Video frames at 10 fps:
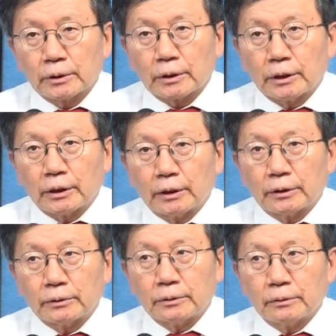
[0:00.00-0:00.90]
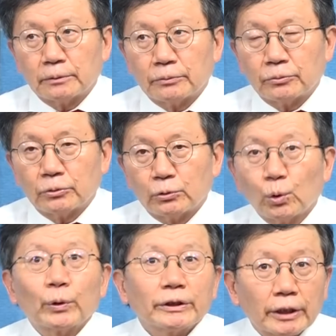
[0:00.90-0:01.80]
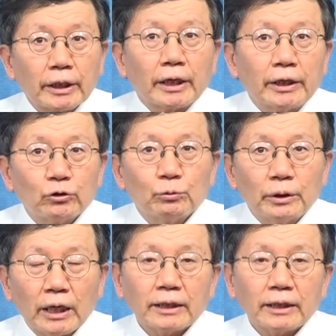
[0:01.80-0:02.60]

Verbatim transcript: 그러니까 좋게 생각해주면